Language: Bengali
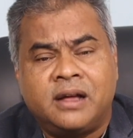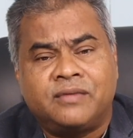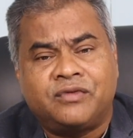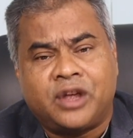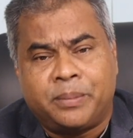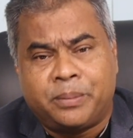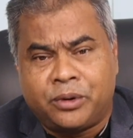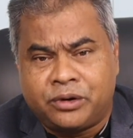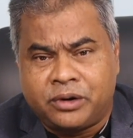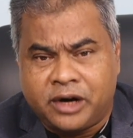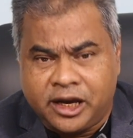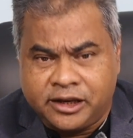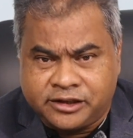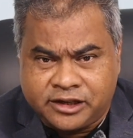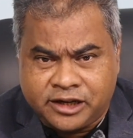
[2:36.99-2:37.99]
তারপর
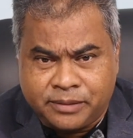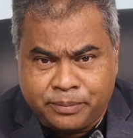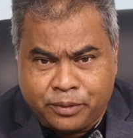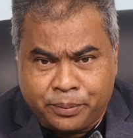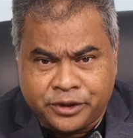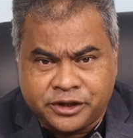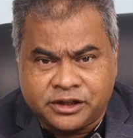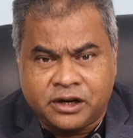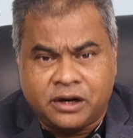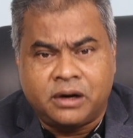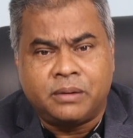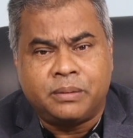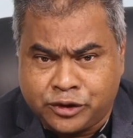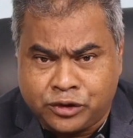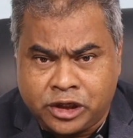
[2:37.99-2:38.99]
অ্যাসিস্ট্যান্ট প্রফেসর
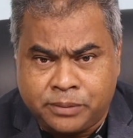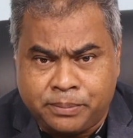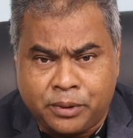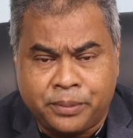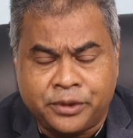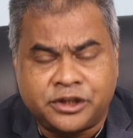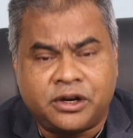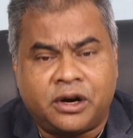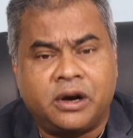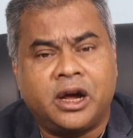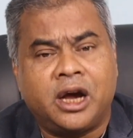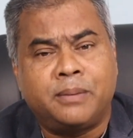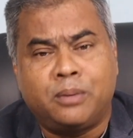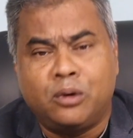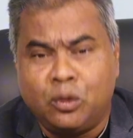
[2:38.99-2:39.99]
অ্যাসোসিয়েট প্রফেসর
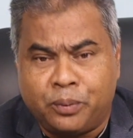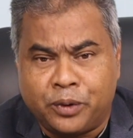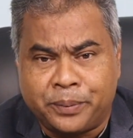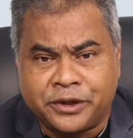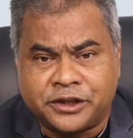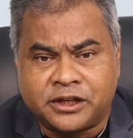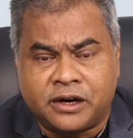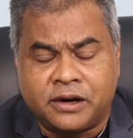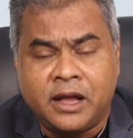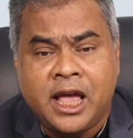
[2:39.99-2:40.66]
অ্যান্ড ফুল প্রফেসর